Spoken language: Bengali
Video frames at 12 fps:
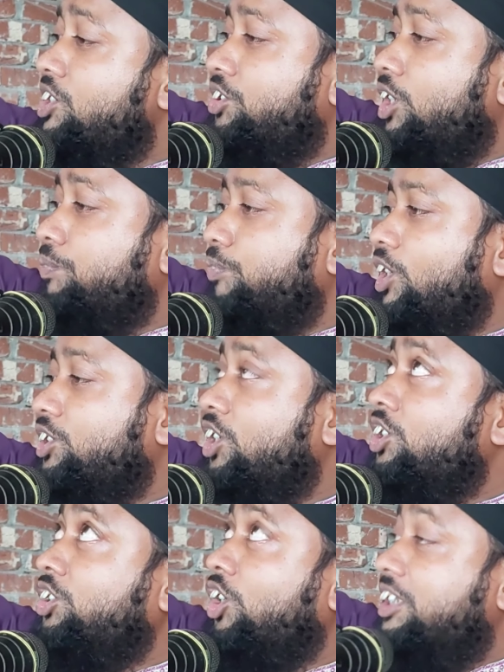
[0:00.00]
বছর
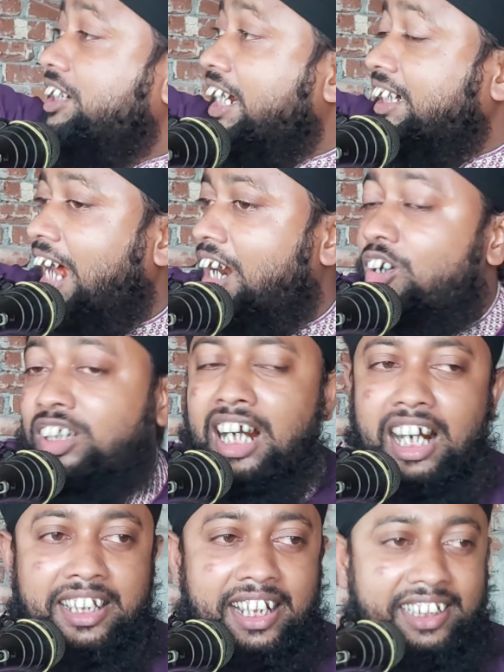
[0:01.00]
পর্যন্ত যেই
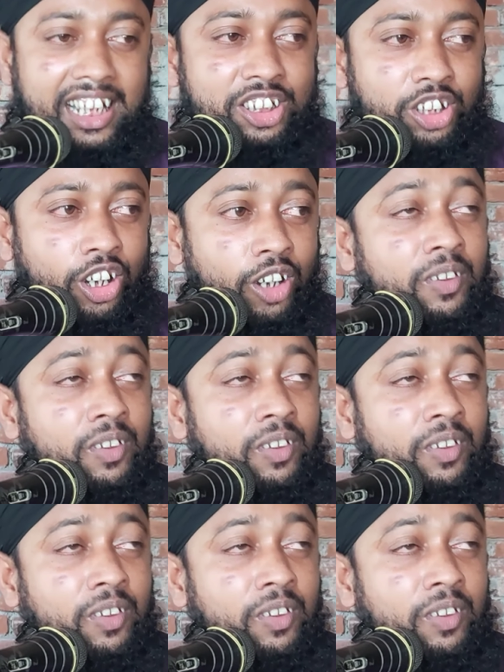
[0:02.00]
তারকা দেখেছ